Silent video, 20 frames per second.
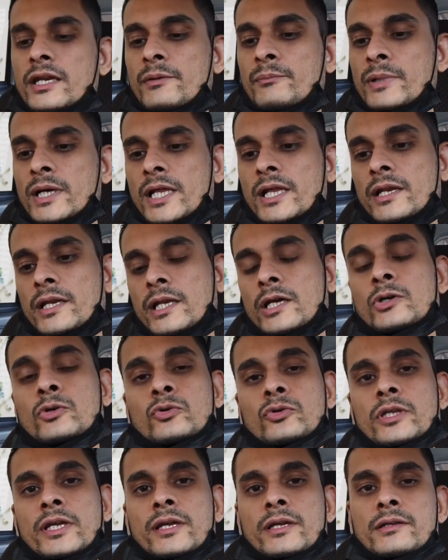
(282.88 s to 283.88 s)
ये बड़ा रेयर
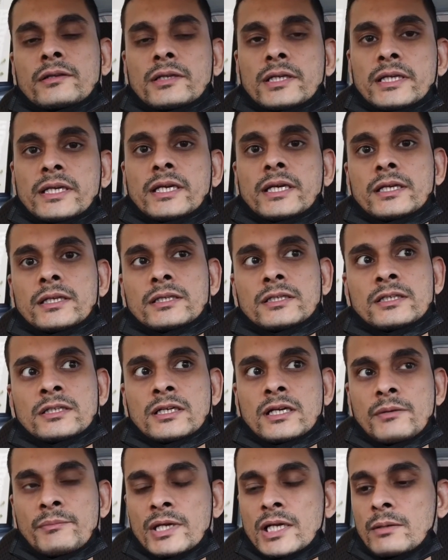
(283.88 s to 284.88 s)
होता है लेकिन
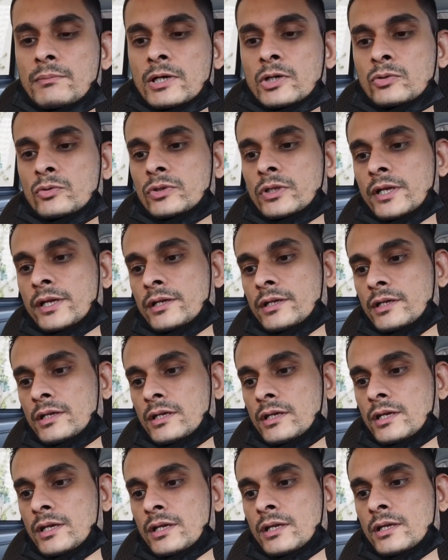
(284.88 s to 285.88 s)
कभी कभार होता है
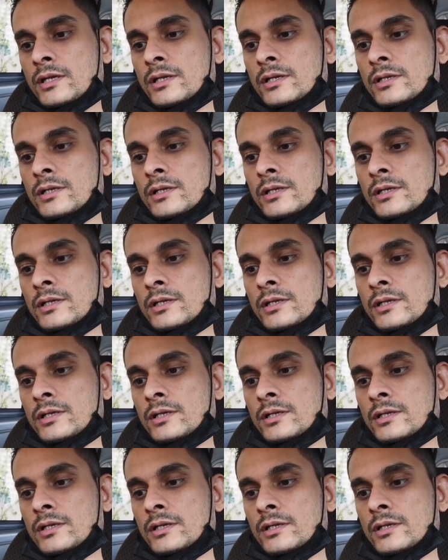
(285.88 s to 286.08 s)
ठीक है